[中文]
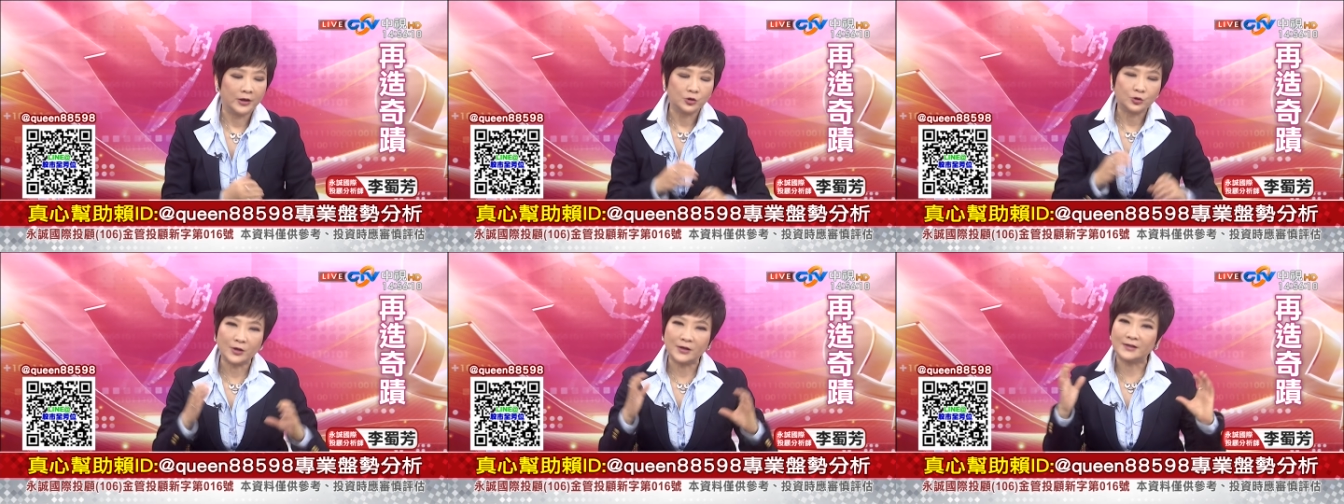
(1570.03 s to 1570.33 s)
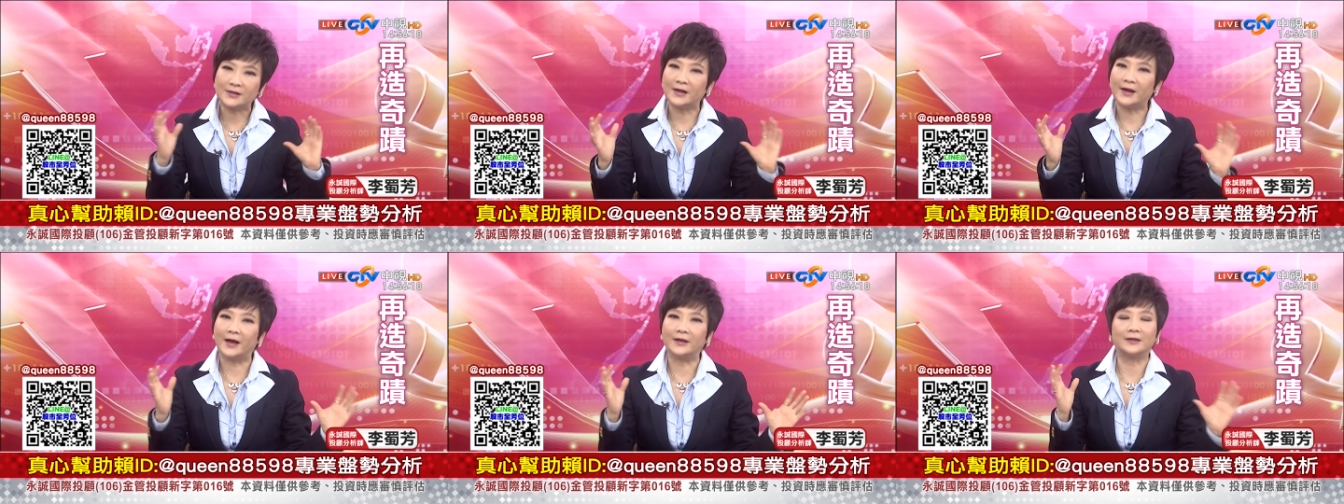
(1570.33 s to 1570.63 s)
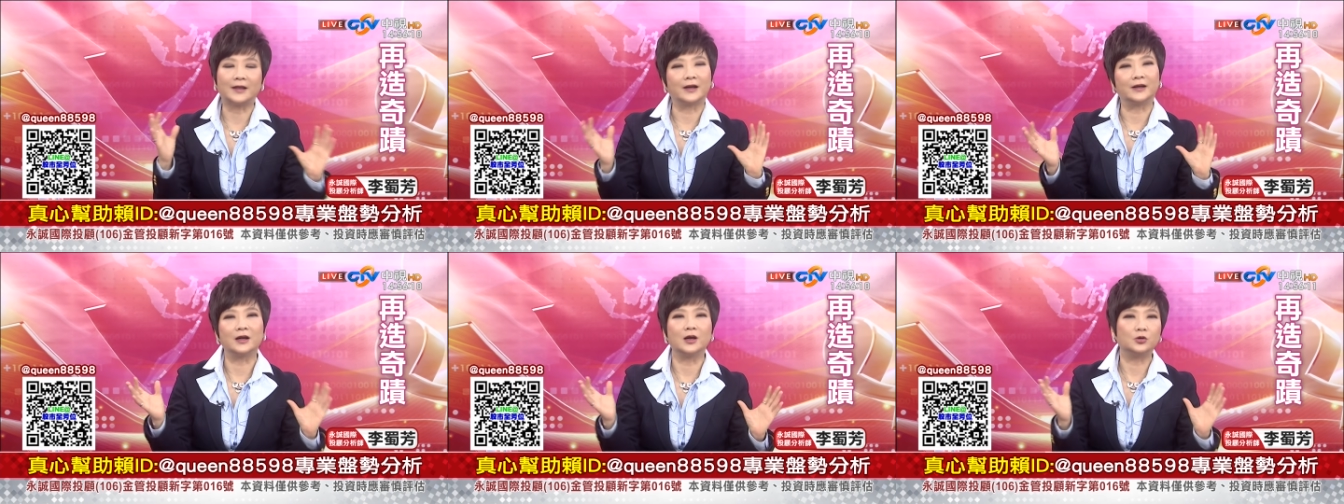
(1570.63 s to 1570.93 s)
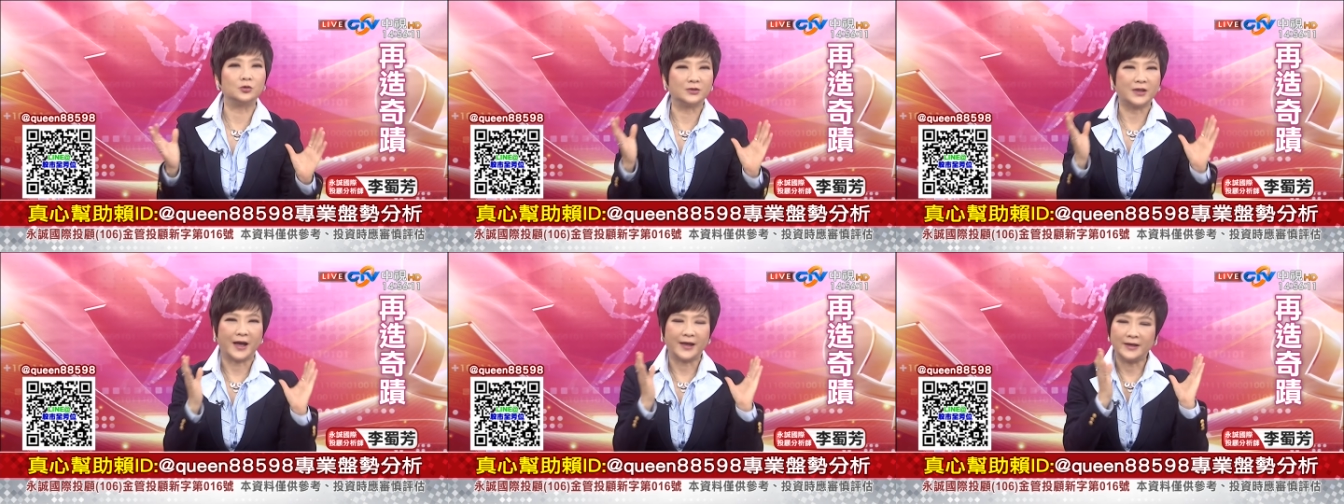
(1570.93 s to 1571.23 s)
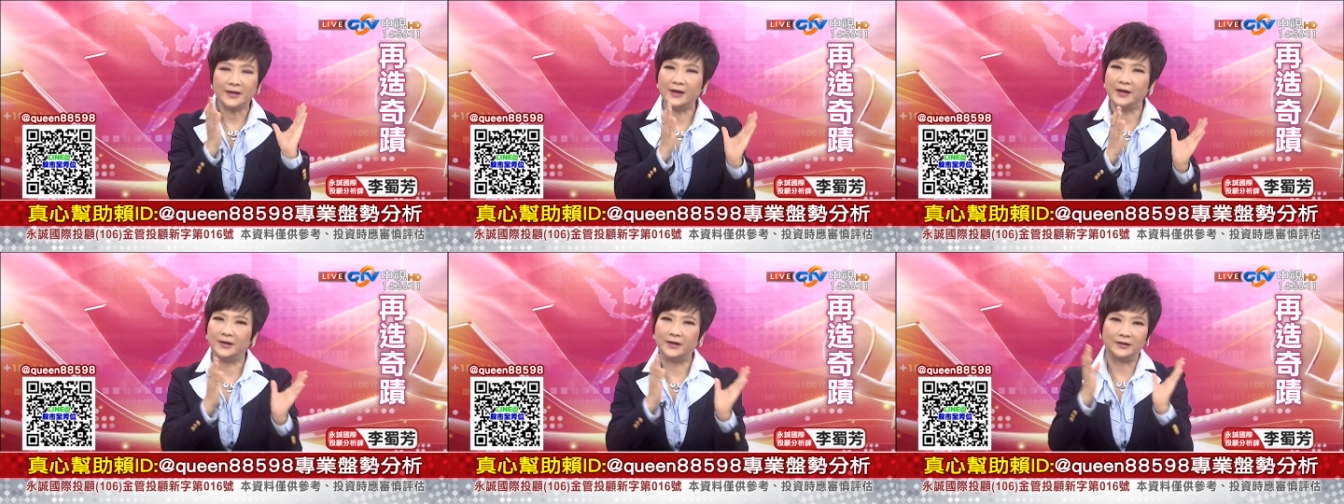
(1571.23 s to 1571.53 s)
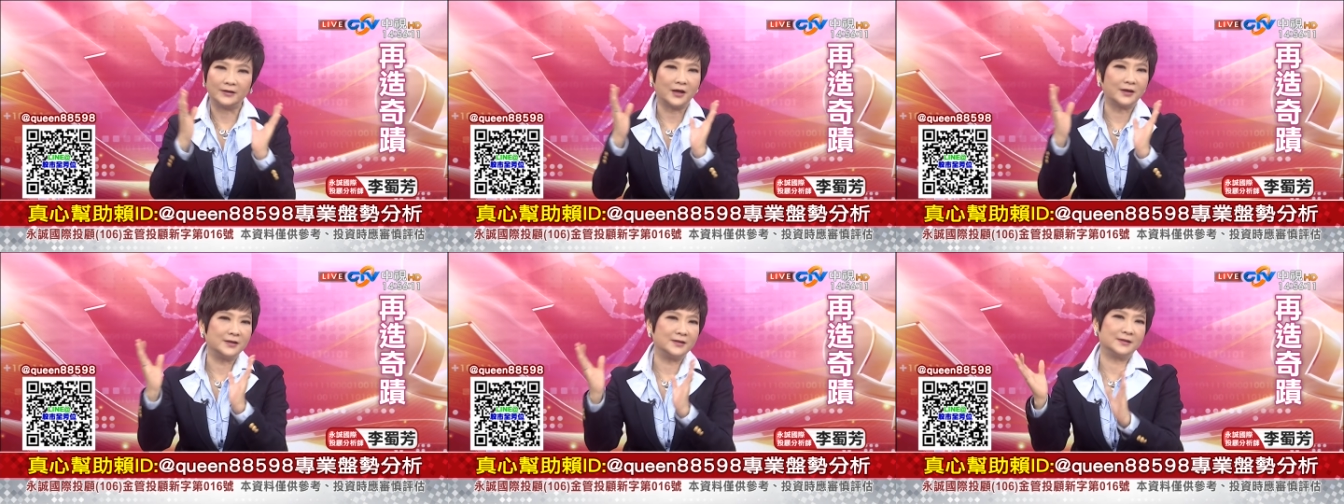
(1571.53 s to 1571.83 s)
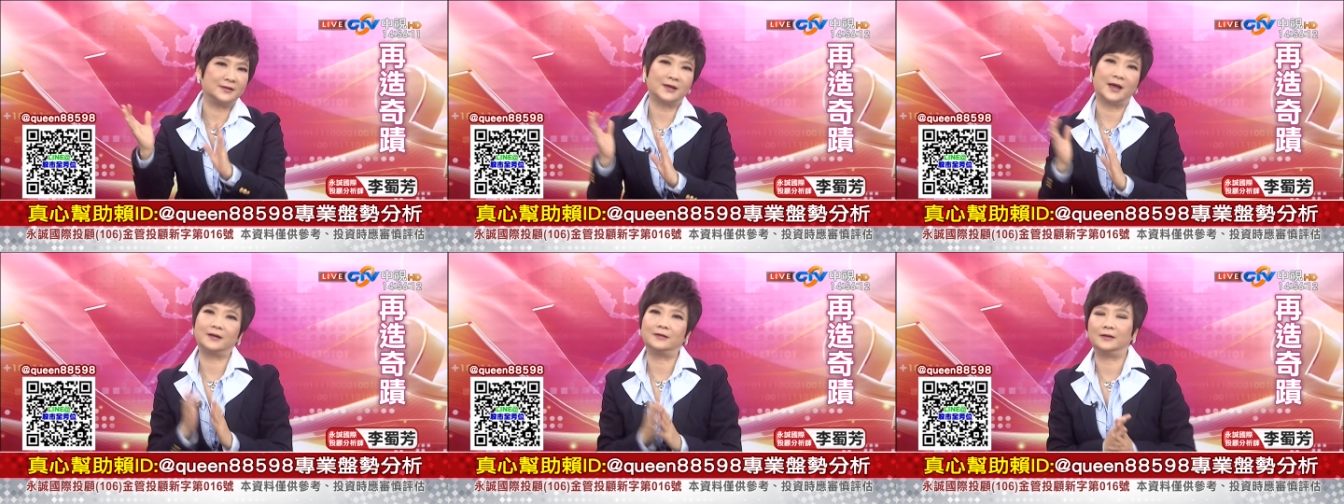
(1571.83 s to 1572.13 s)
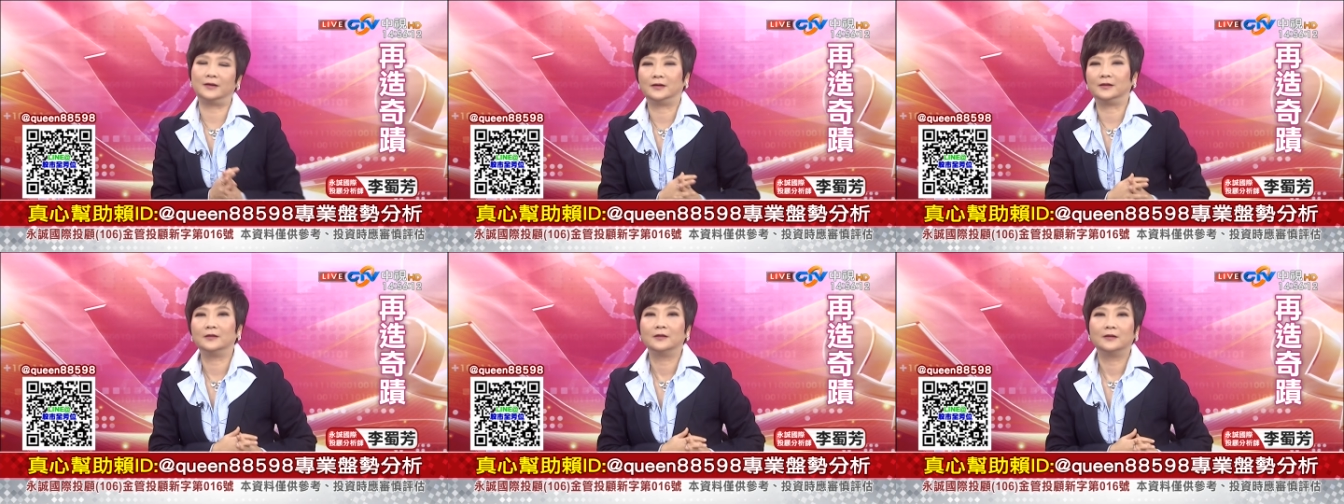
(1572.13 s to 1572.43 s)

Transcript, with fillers: 所以这两档个股在一二零到一三零。